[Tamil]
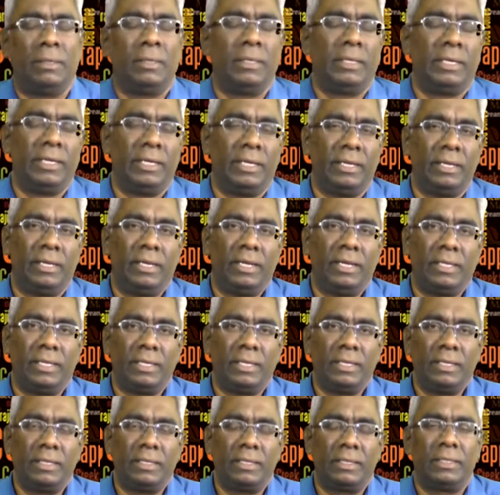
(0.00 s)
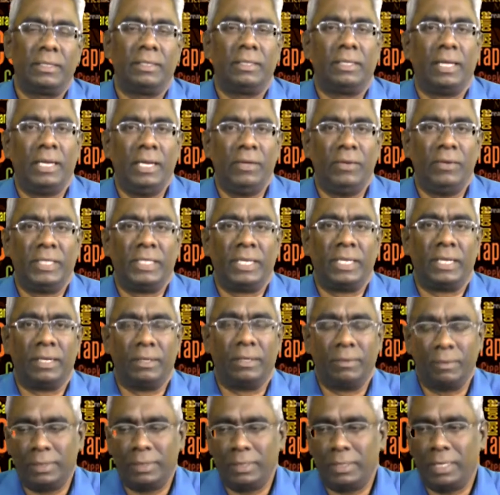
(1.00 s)
இடையில் அதை தள்ளி
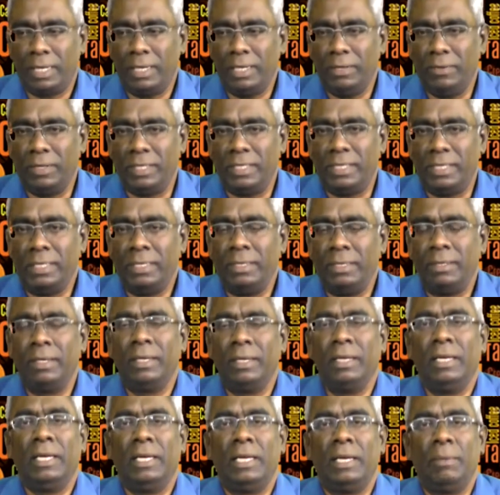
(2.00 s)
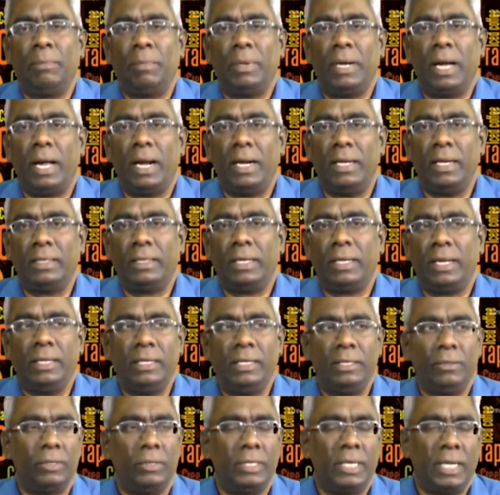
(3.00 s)
வச்சாங்க தள்ளி வச்சு இப்போ அடுத்த
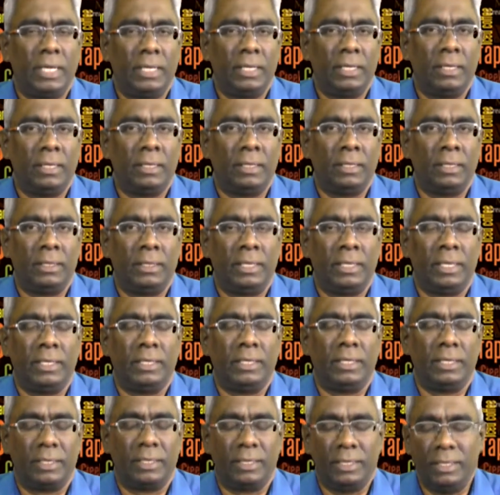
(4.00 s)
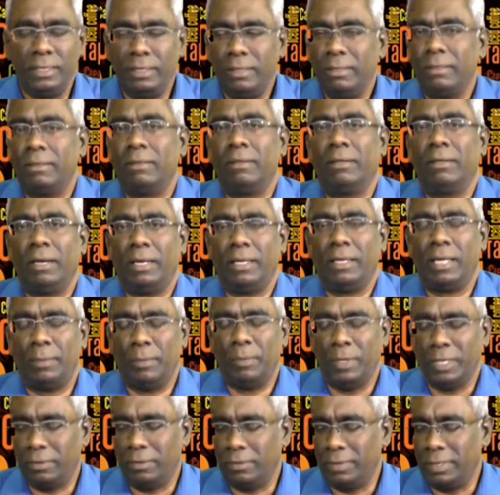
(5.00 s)
ஆண்டு ஒன்றாம் தேதியிலேருந்து அது
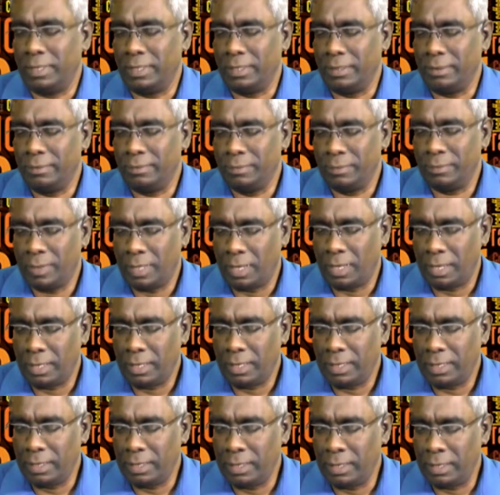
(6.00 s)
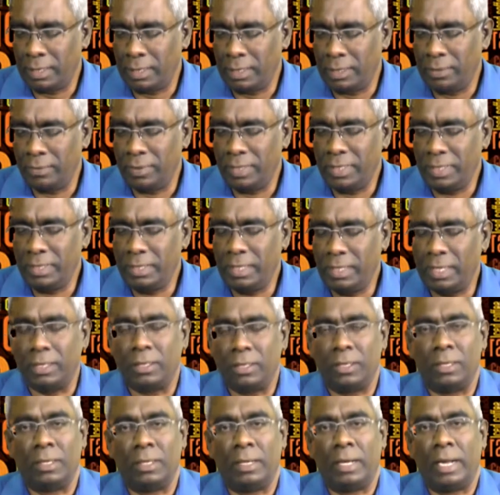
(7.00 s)
அமலுக்கு வருது ஆக இது வந்து இந்த
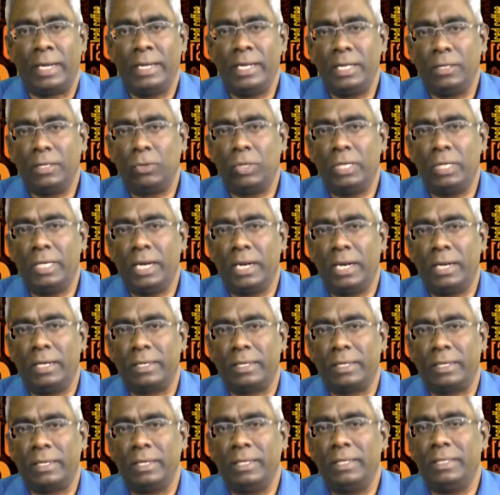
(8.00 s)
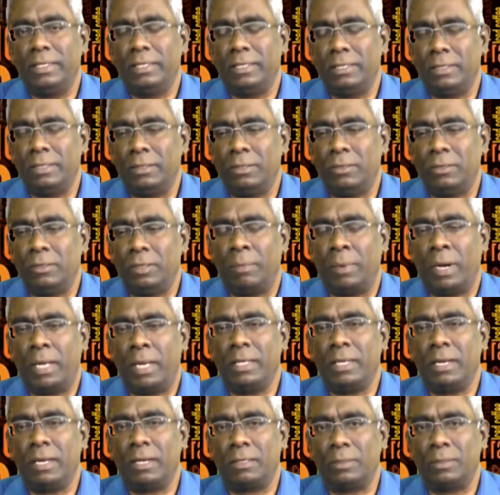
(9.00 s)
அந்நிய தொழிலாளர்களை இது ஒரு
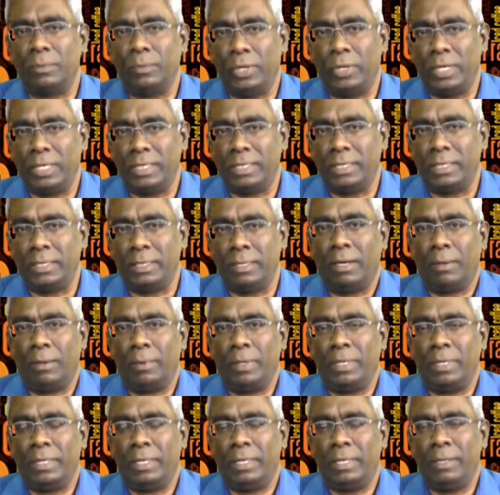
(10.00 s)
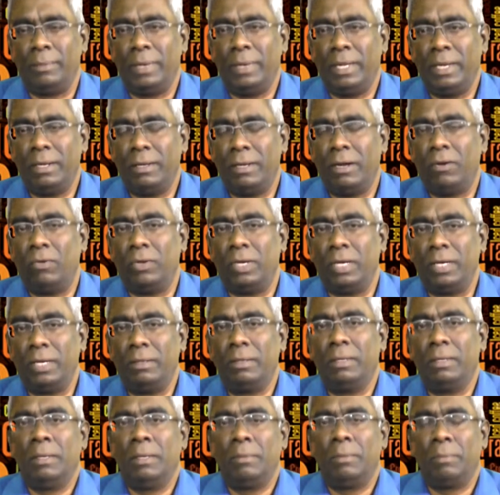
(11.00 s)
பாதுகாக்கும் முயற்சி அப்போ இனிமேலும் அவங்க
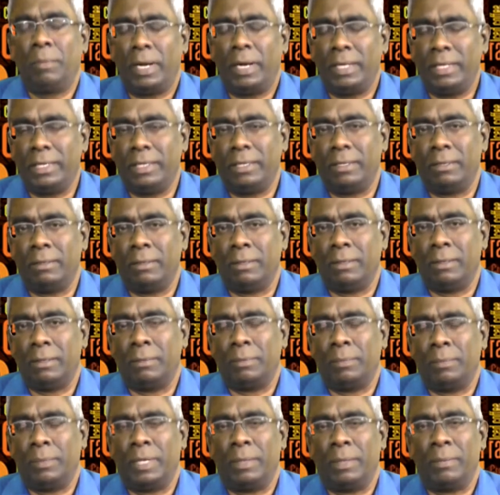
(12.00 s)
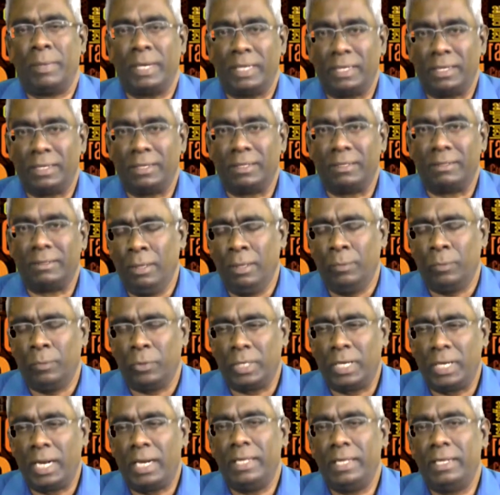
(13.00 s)
பாதிக்கப்பட மாட்டார்கள்
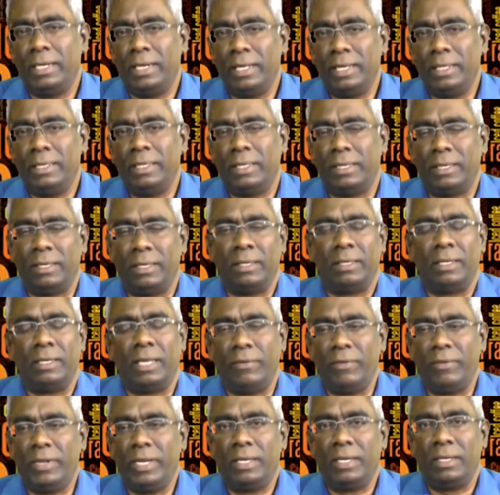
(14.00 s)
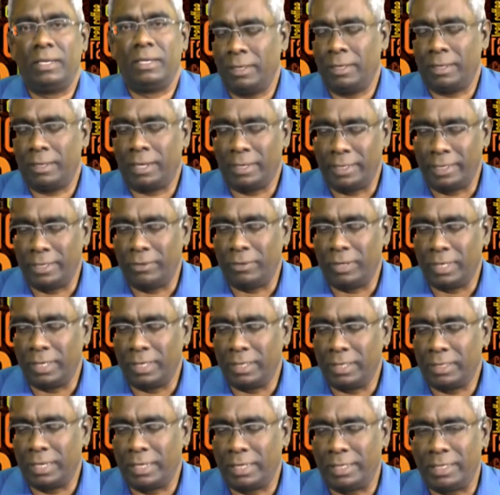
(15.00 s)
முதலாளிகளே இந்த லெவியை கட்டிடுவாங்க
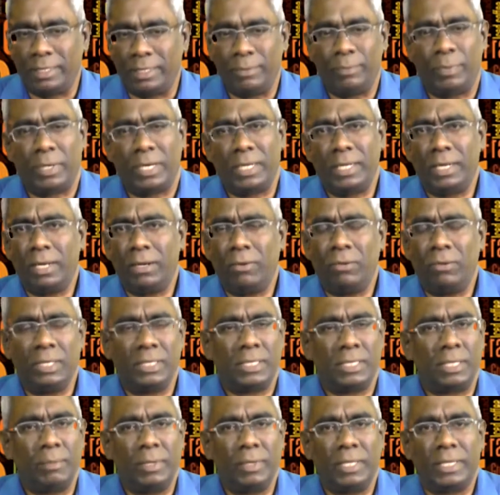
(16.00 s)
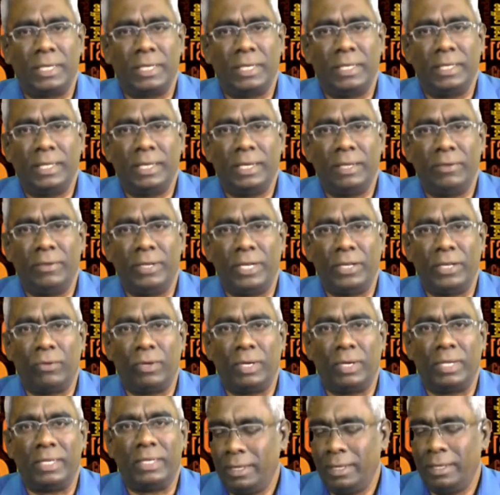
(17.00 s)
கட்டிட்டு பிறகு அவங்க சம்பளத்துல இருந்தெல்லாம்
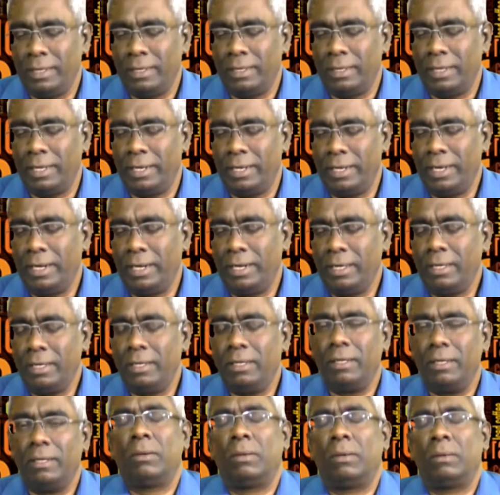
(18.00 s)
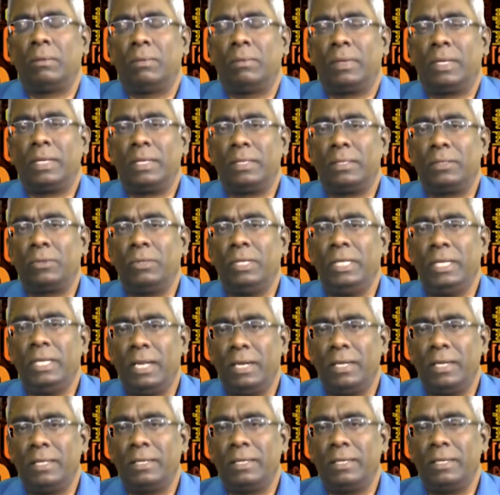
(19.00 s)
வெட்டிக்குவாங்க இதில் என்னன்னா வர
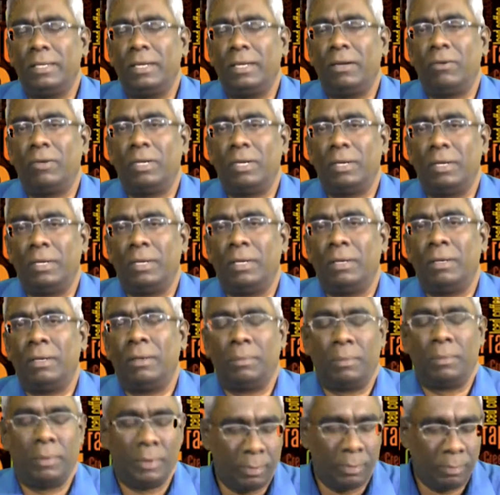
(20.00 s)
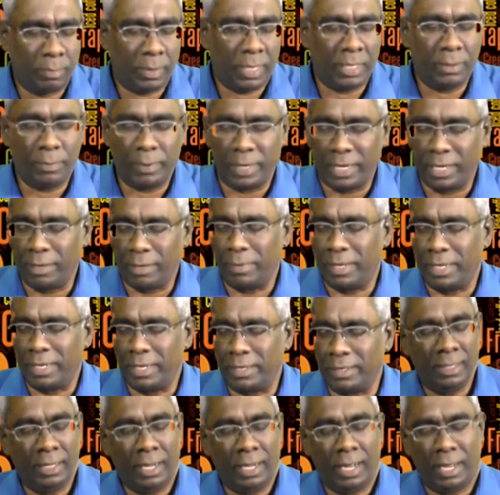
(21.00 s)
தொழிலாளர்கள் அவங்க பாதிப்படைய
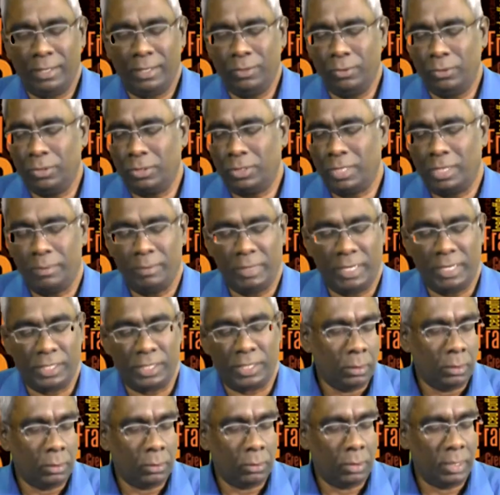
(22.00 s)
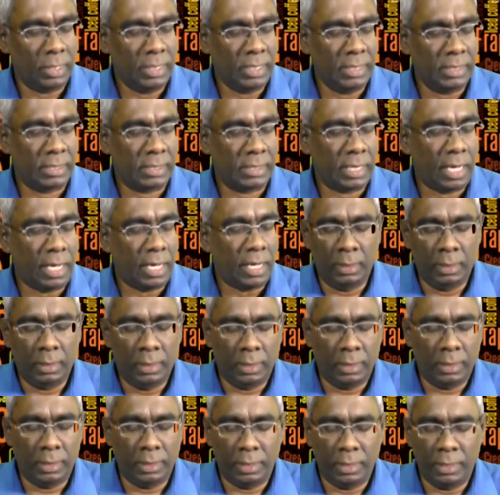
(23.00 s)
மாட்டாங்க அது உத்தசன் மிலிஷா தொடர்ந்து ஸ்டா
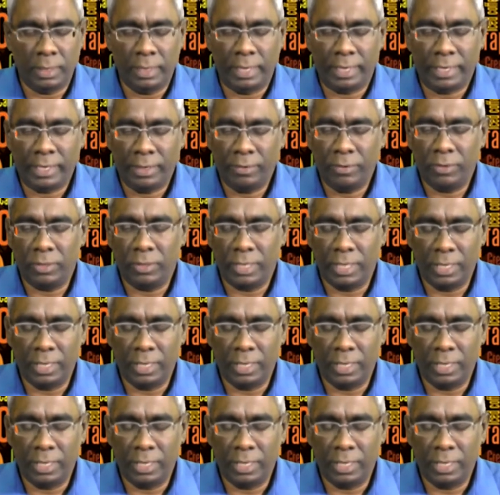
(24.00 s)
இது ஏற்கனவே ஒரு ரெண்டு